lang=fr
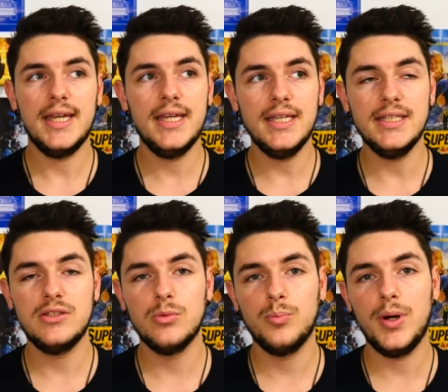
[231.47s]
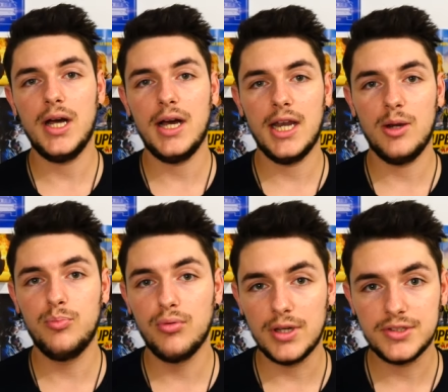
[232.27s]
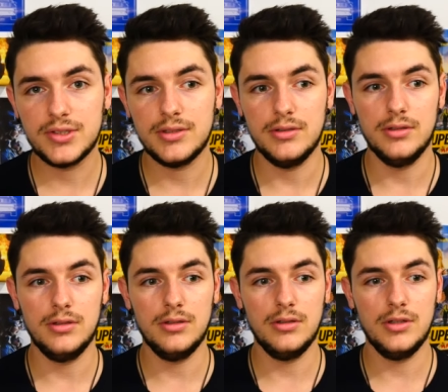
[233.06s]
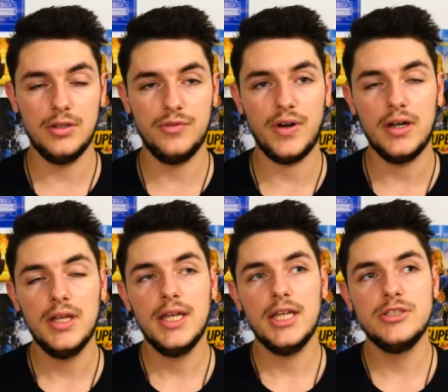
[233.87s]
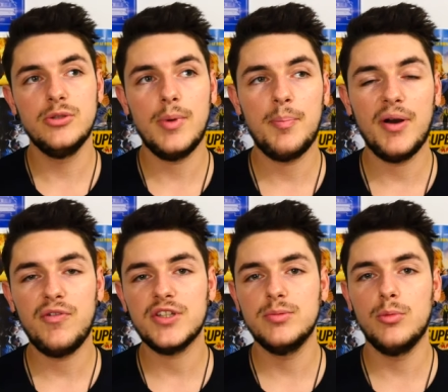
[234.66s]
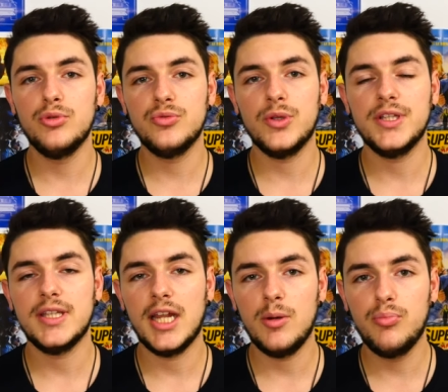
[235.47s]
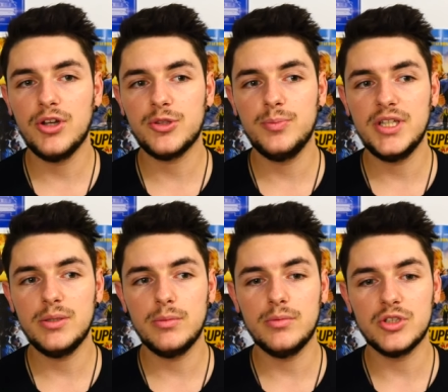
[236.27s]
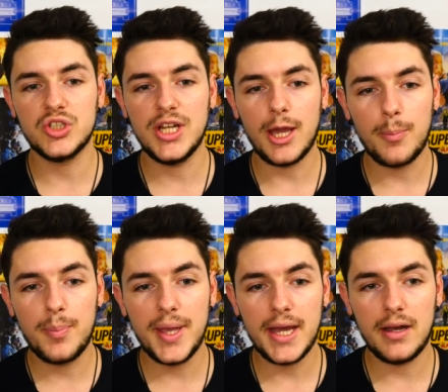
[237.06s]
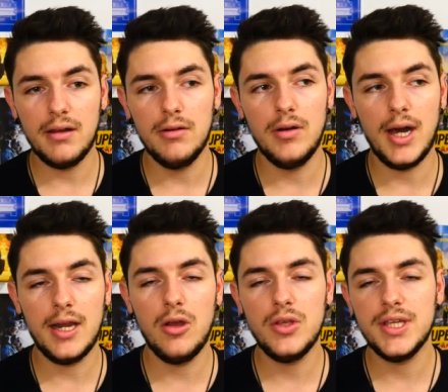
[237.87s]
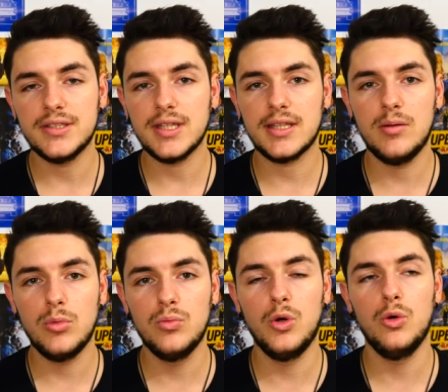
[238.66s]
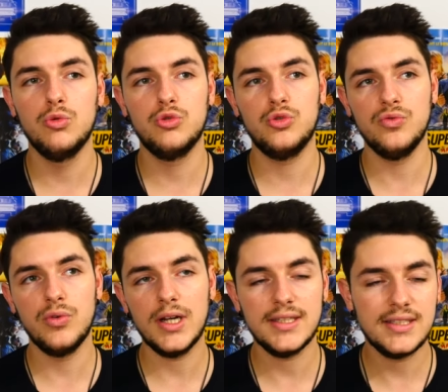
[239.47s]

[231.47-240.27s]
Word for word: et ils sont pas à la pointe euh, enfin ils ont même pas forcément besoin d'être à la pointe mais je les repère euh, à l'œil à certains moments où tu vois